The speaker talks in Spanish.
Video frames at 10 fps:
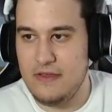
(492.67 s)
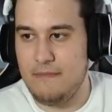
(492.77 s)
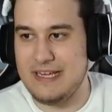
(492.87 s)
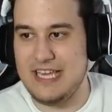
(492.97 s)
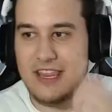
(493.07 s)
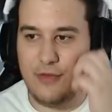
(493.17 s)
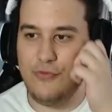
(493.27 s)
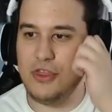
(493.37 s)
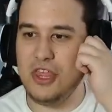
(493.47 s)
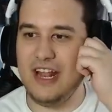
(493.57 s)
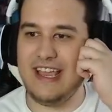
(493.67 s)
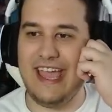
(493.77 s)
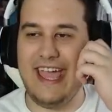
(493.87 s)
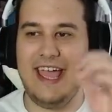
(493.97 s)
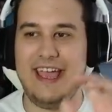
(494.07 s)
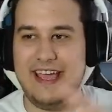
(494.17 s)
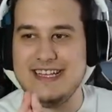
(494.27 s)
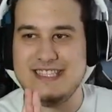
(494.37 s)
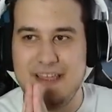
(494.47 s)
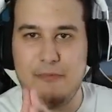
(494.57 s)
Va a ser difícil que...
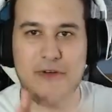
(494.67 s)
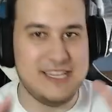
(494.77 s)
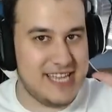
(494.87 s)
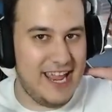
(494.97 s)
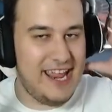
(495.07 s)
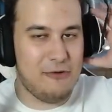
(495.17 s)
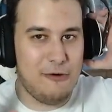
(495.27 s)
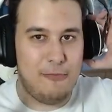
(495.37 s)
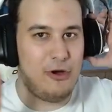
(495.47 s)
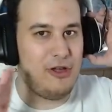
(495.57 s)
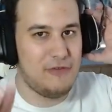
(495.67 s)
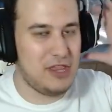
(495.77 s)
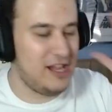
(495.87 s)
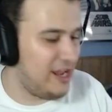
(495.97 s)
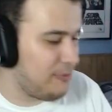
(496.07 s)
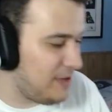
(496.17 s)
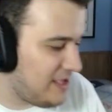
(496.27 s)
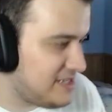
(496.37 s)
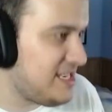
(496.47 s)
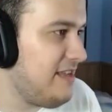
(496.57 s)
Este puede ser un poco difícil de
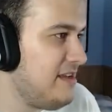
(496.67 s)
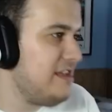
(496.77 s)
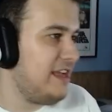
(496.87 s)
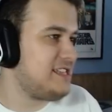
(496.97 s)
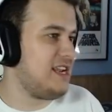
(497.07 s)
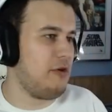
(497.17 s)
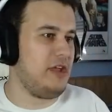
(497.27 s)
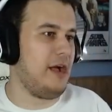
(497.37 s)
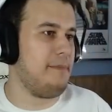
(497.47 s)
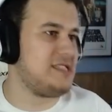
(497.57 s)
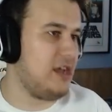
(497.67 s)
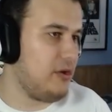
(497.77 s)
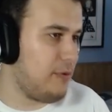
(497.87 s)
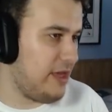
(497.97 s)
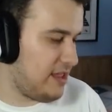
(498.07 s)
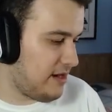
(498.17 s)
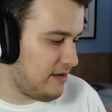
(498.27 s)
OPJs, ¿eh? Esa es la única pista que os voy a dar.